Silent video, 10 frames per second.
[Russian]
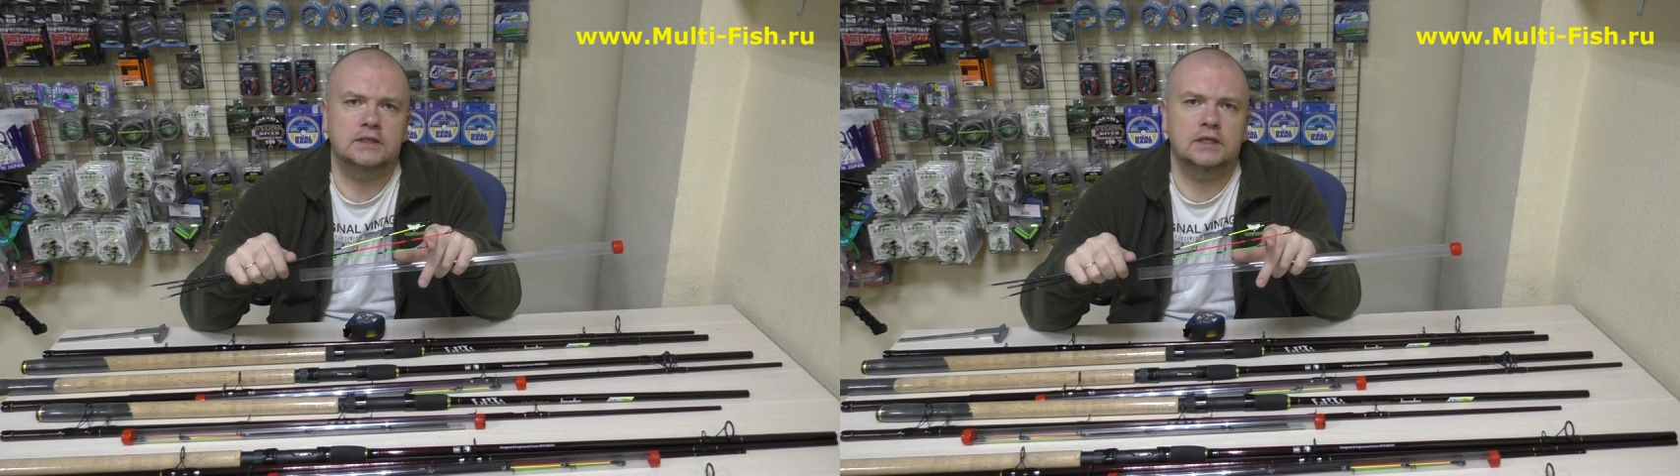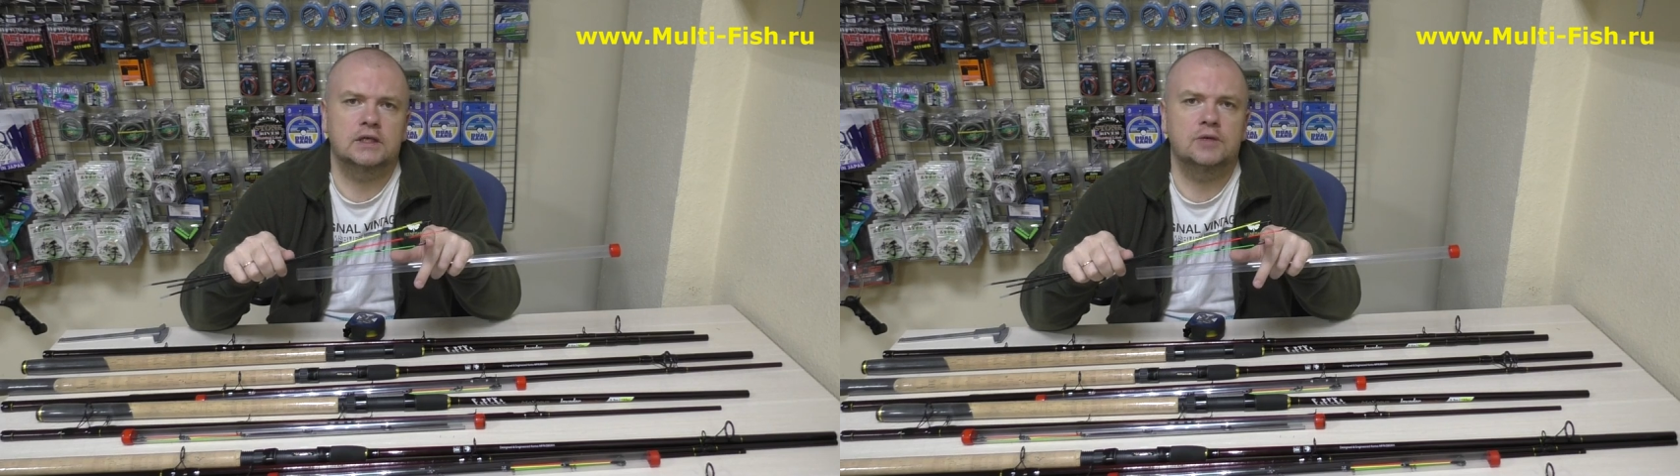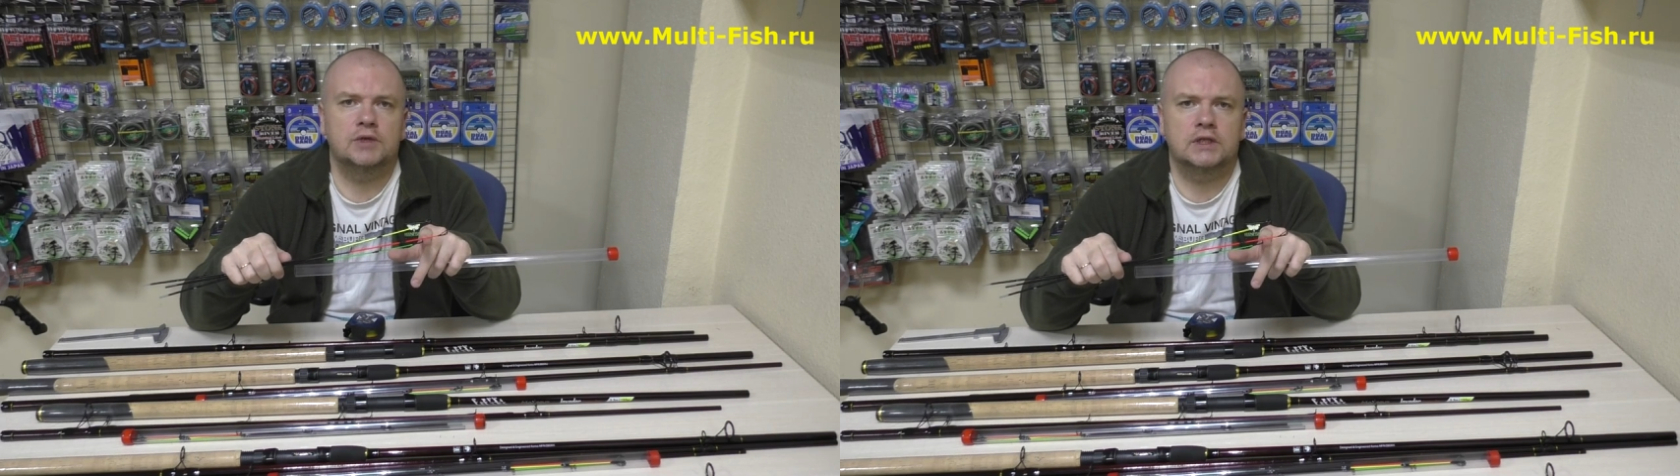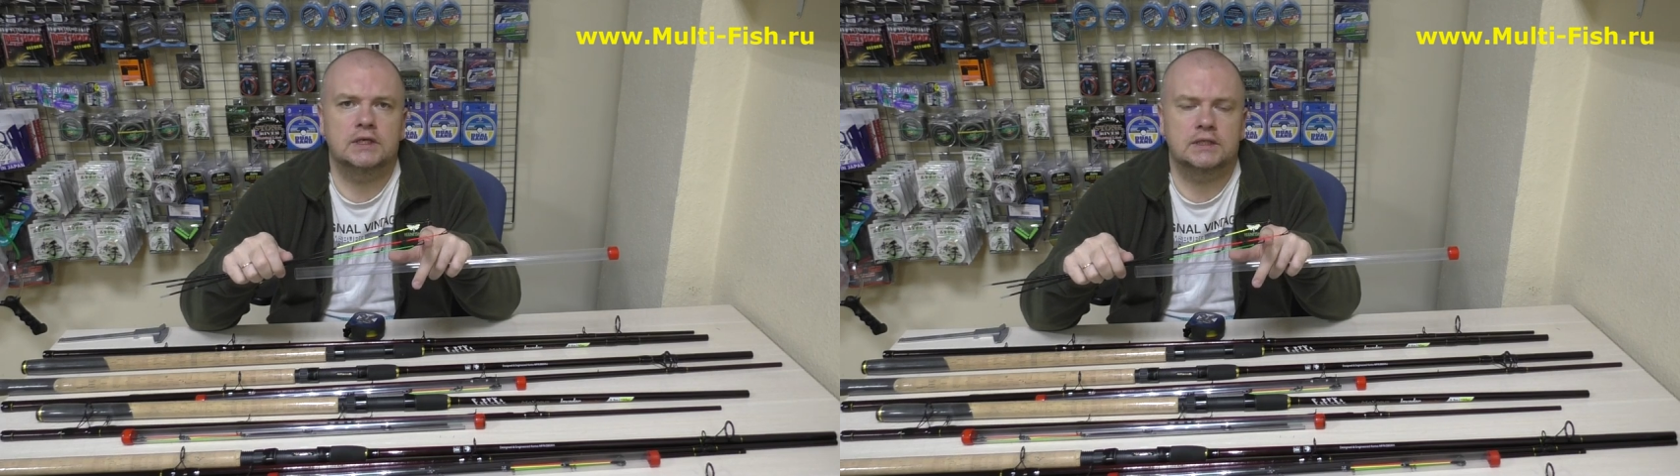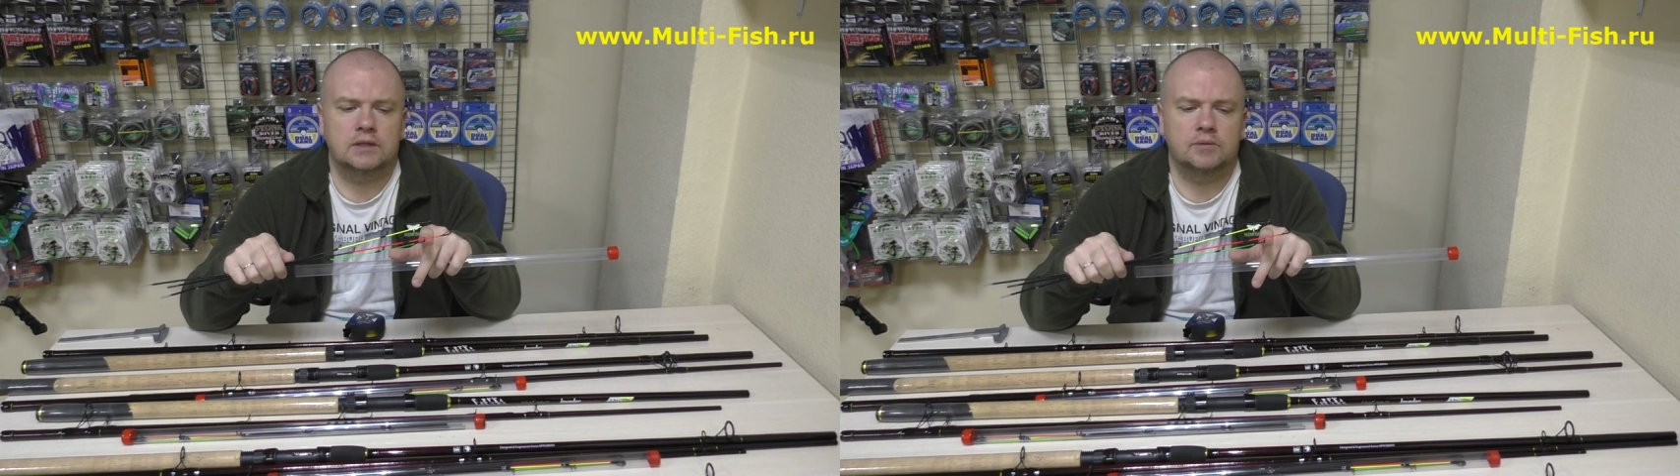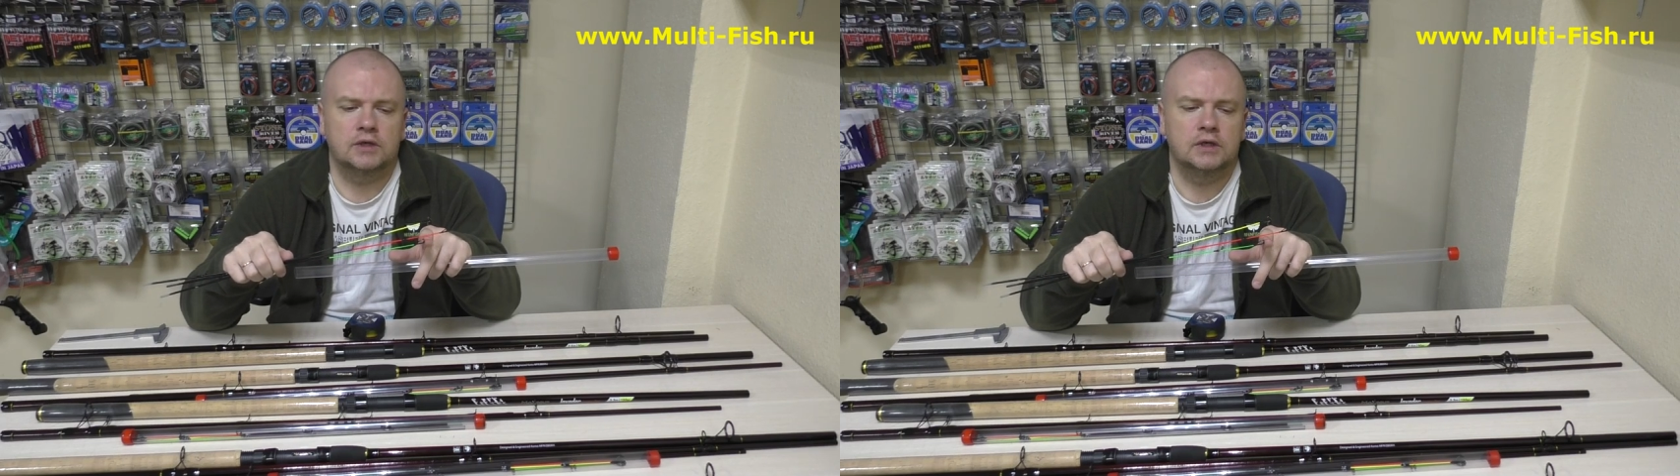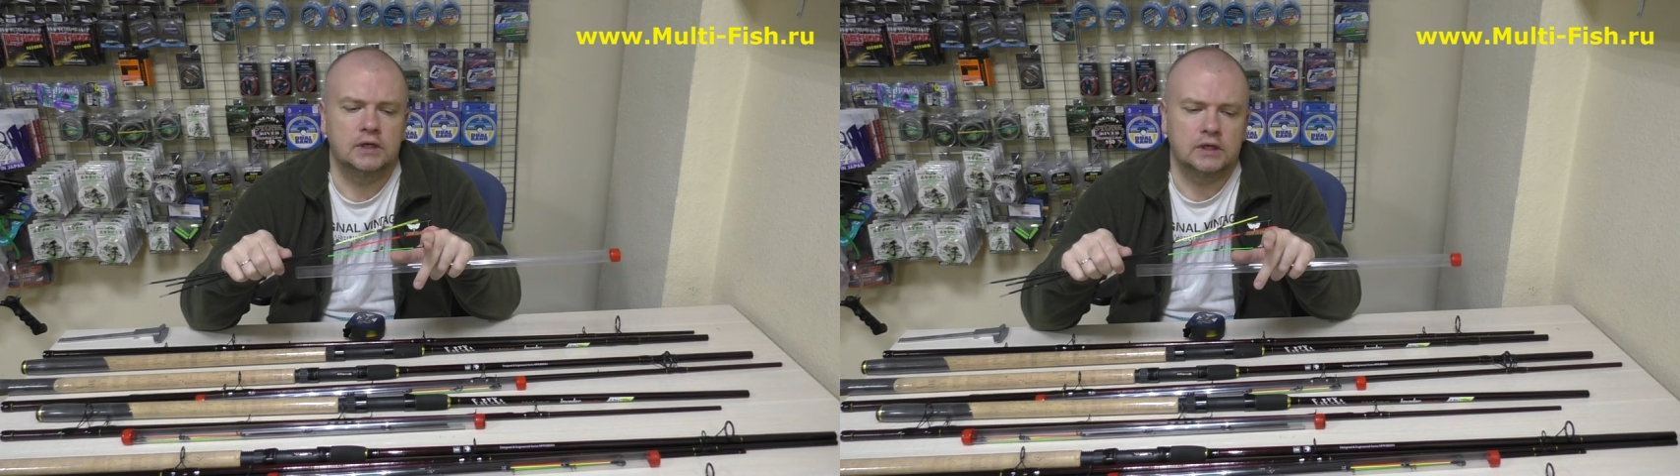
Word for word: с такими тестами